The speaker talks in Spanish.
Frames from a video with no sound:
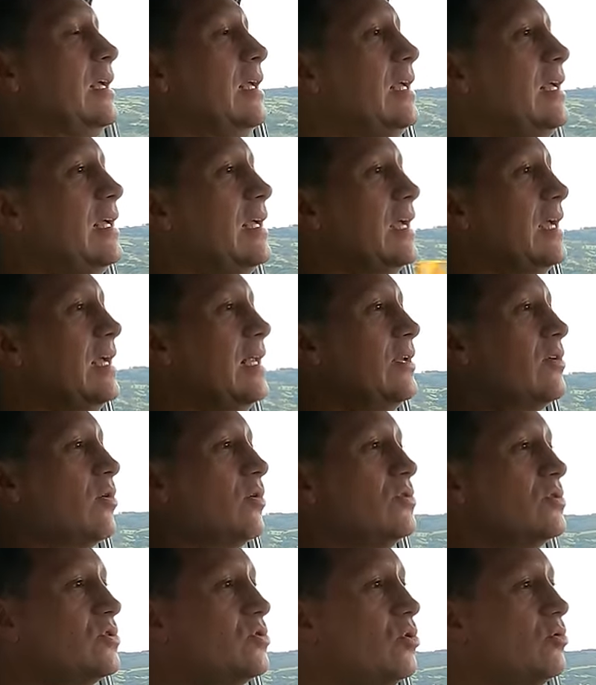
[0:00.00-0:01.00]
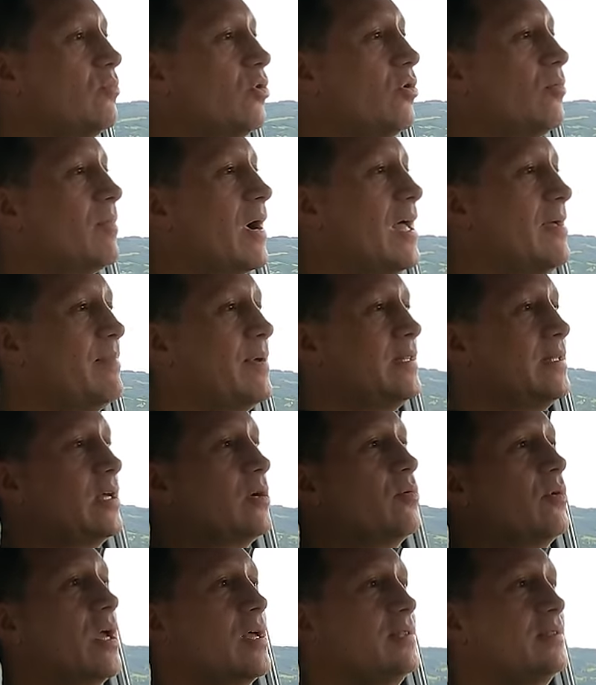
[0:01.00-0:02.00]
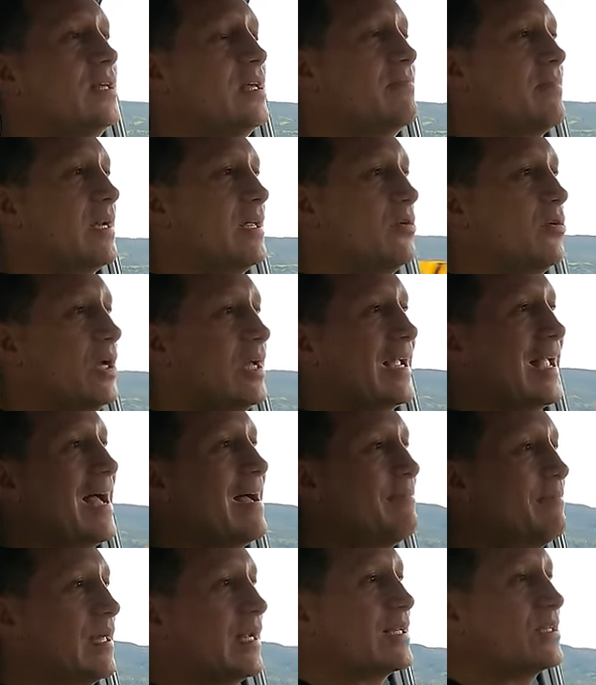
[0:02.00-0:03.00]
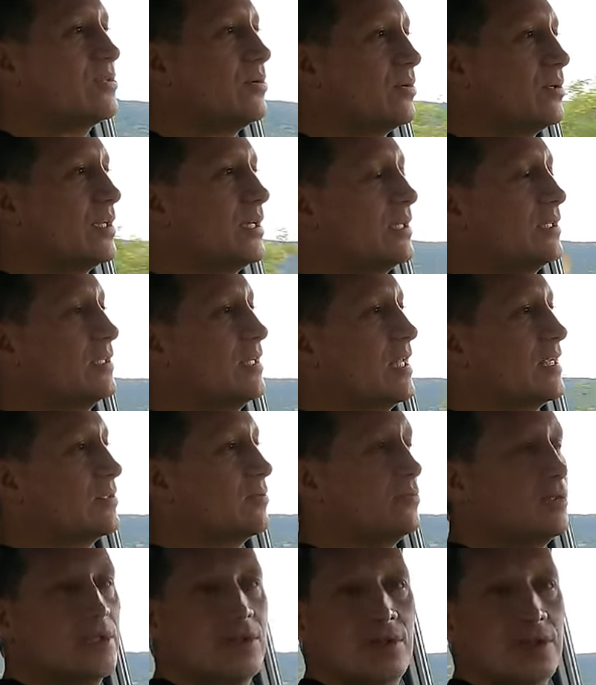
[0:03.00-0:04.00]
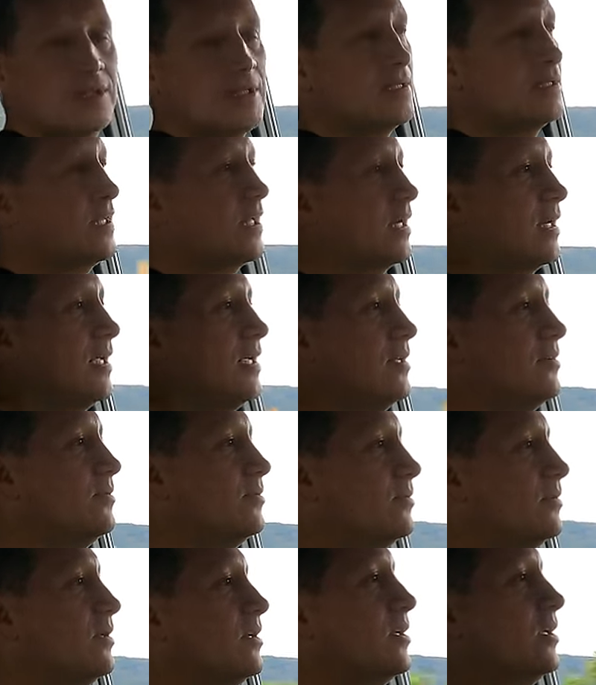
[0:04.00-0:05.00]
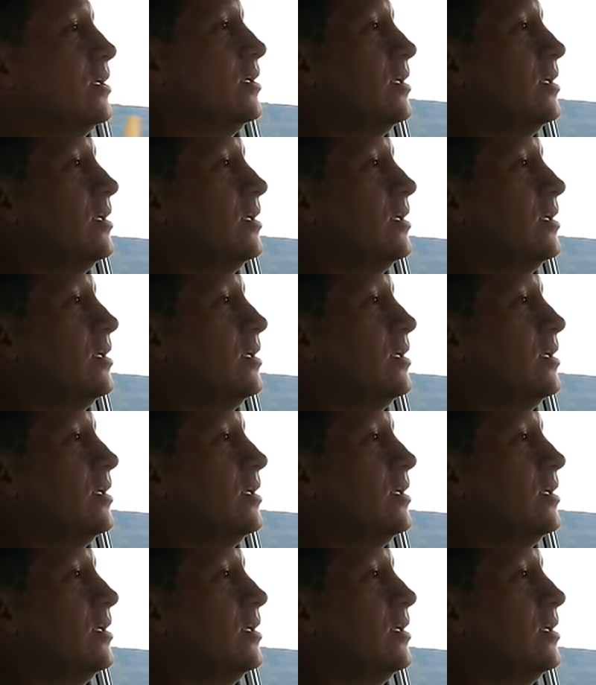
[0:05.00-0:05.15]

Y el consumo va a depender obviamente del manejo de cada persona, de las condiciones del terreno,